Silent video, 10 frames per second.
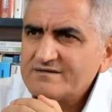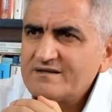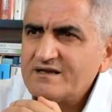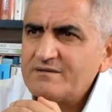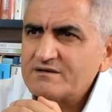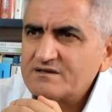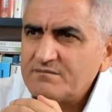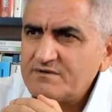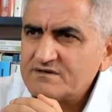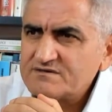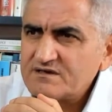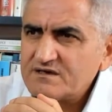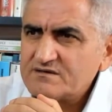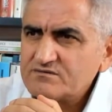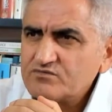denemekten bir
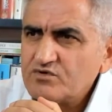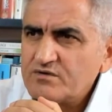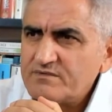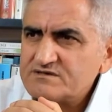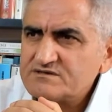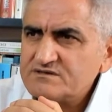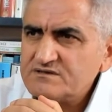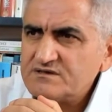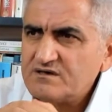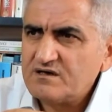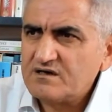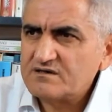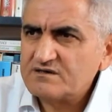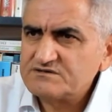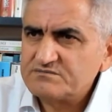zarar görmesin dedi.
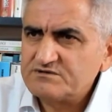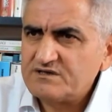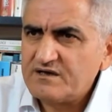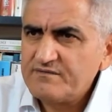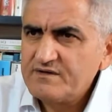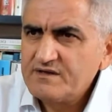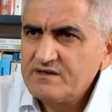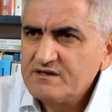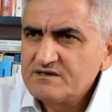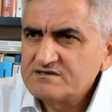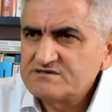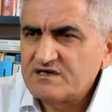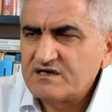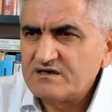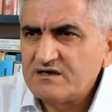Arkadaşımın da
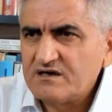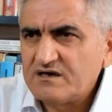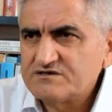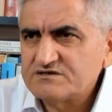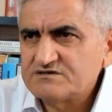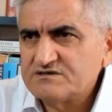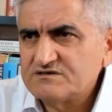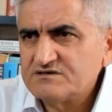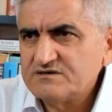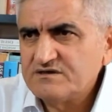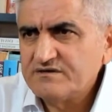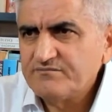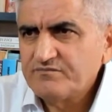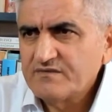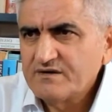ısrarla açıkçası
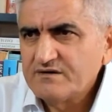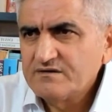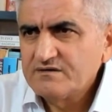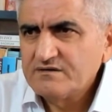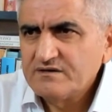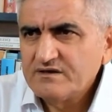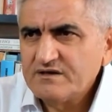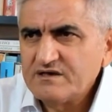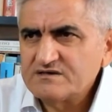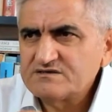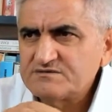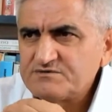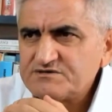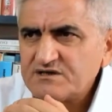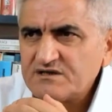inançsız bir
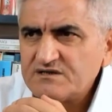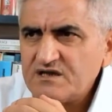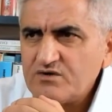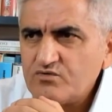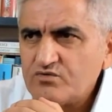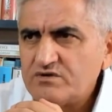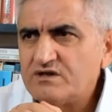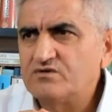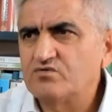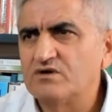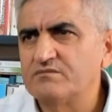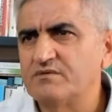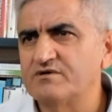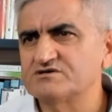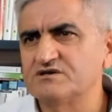şekilde ürünlerini kullanmaya
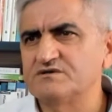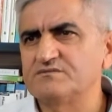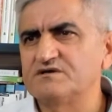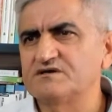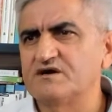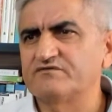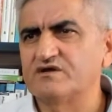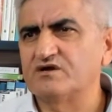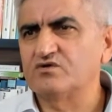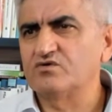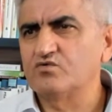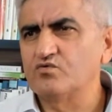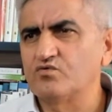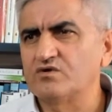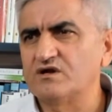başladım. İki haftalar
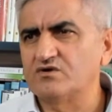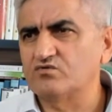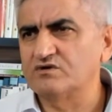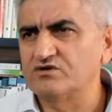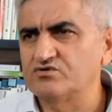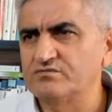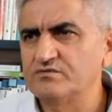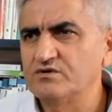ürünleri kullanıyorum.